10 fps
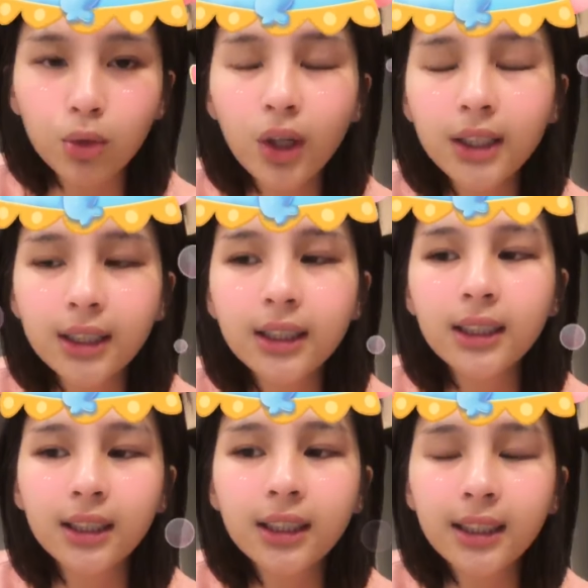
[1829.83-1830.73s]
虽然这是
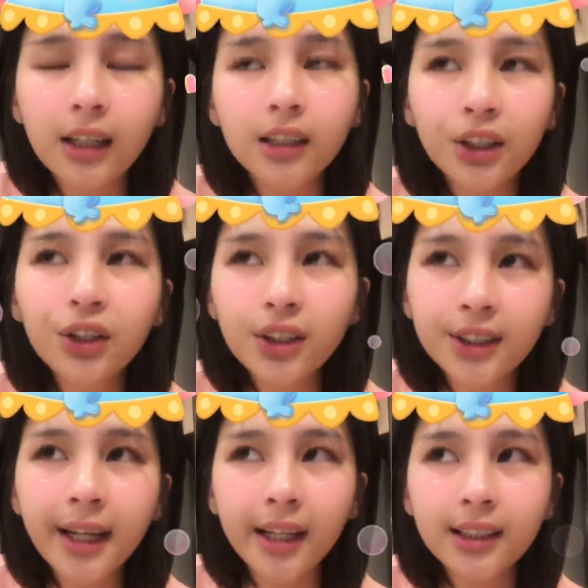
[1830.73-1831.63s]
已经讲了第二
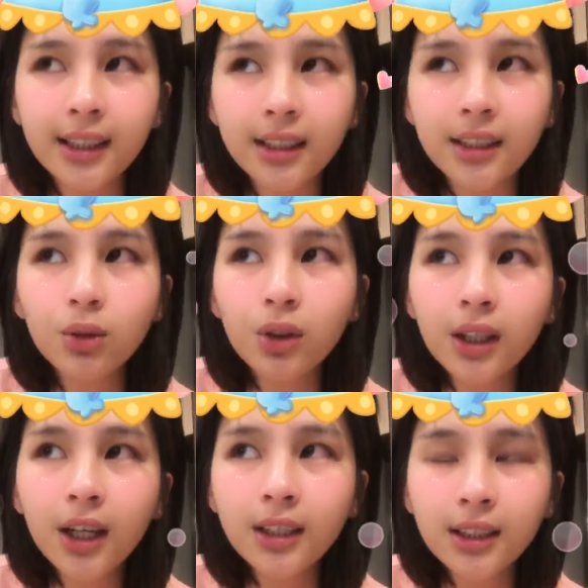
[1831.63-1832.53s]
次还第三次，因为
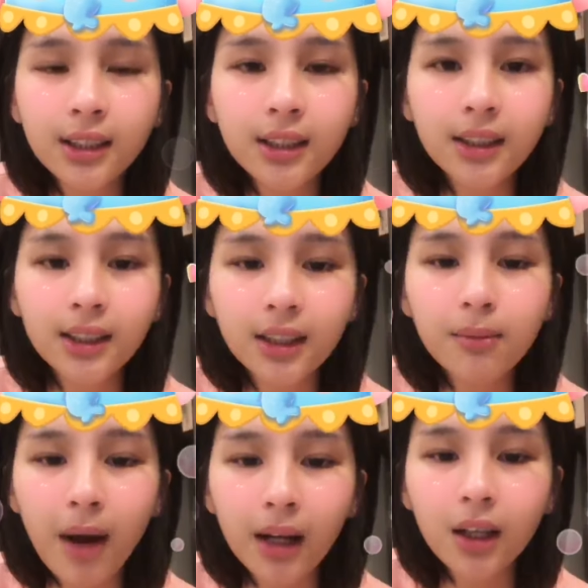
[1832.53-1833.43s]
这阵子真的
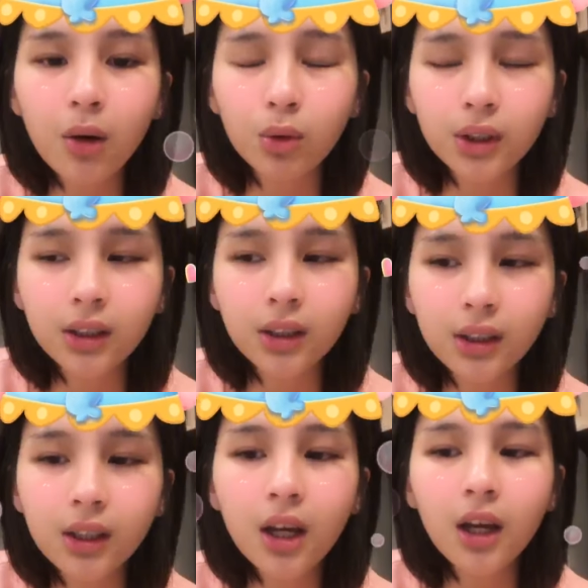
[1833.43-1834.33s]
忙到我真的
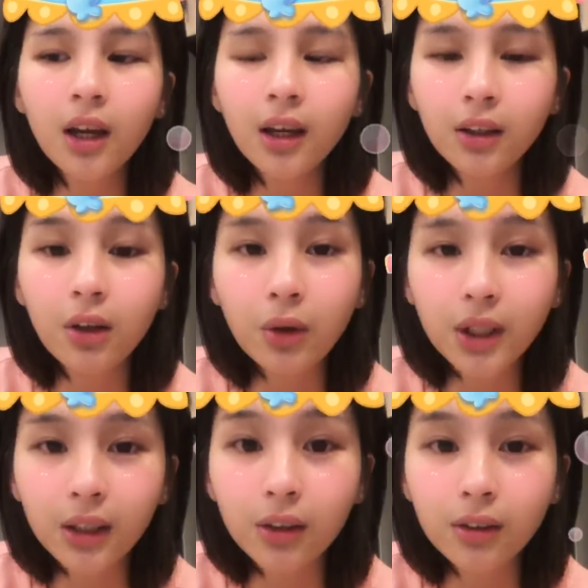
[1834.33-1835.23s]
是有一
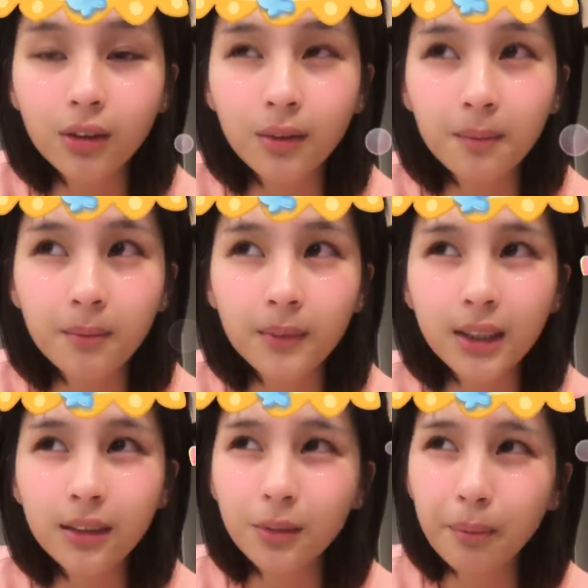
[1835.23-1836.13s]
点
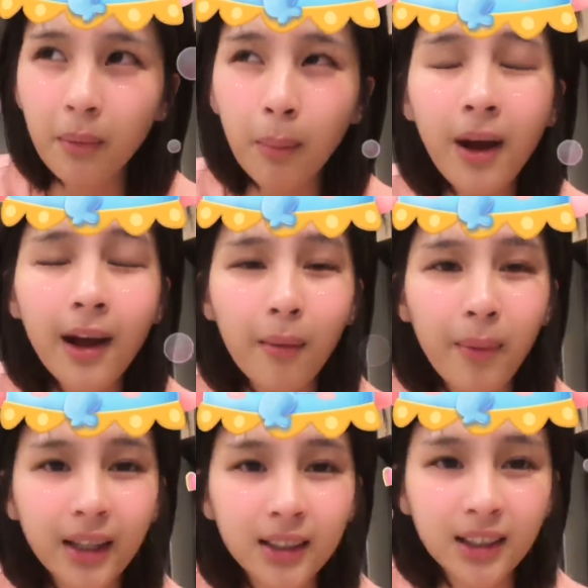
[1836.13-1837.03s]
没办法
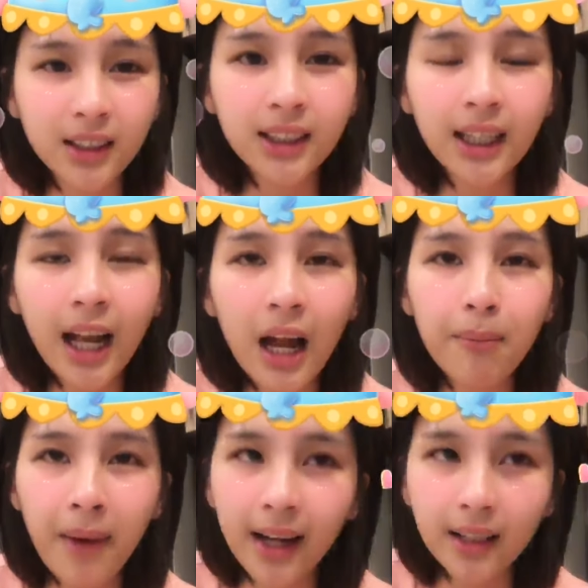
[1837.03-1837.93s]
把时间
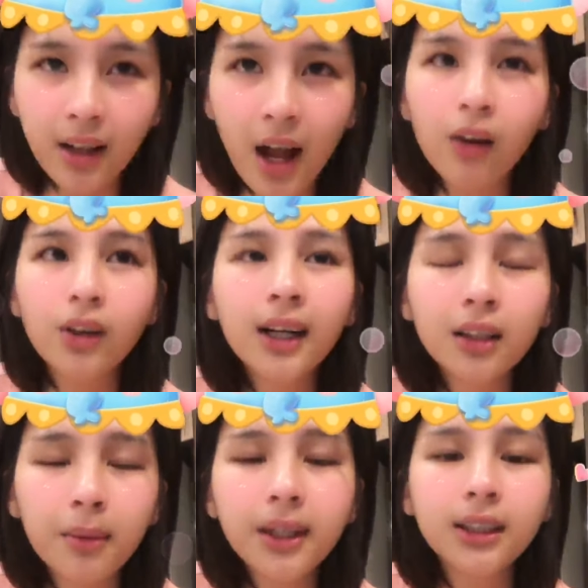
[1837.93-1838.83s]
安排的好，让
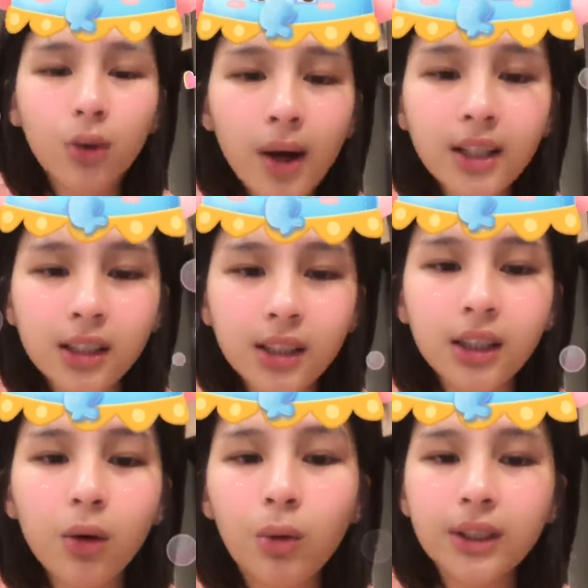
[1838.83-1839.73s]
你们一直换时
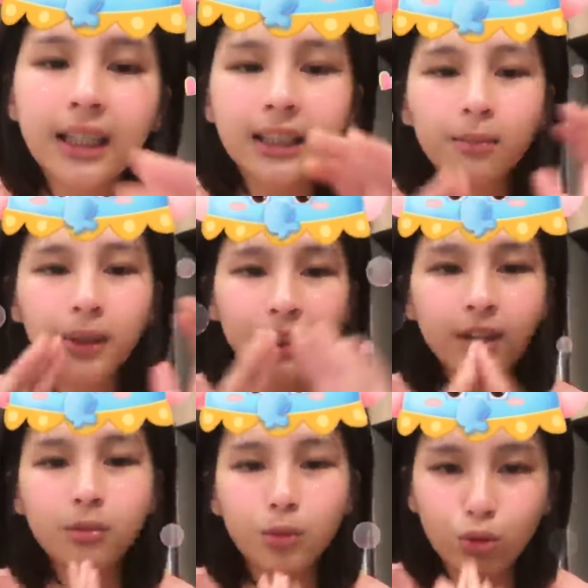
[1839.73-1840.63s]
间，我在这边
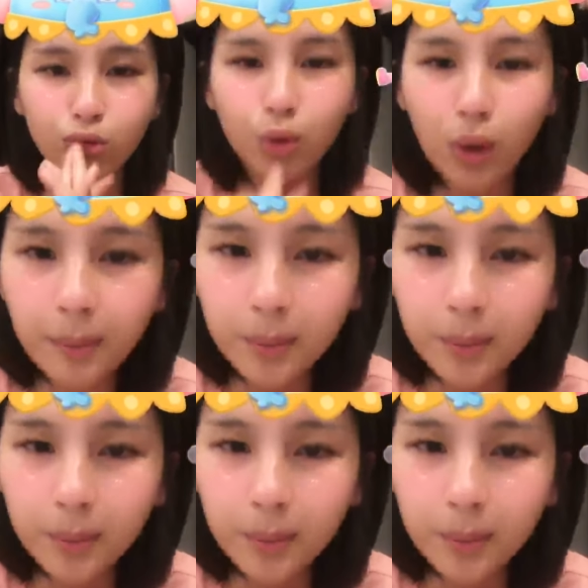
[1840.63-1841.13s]
跟你们说对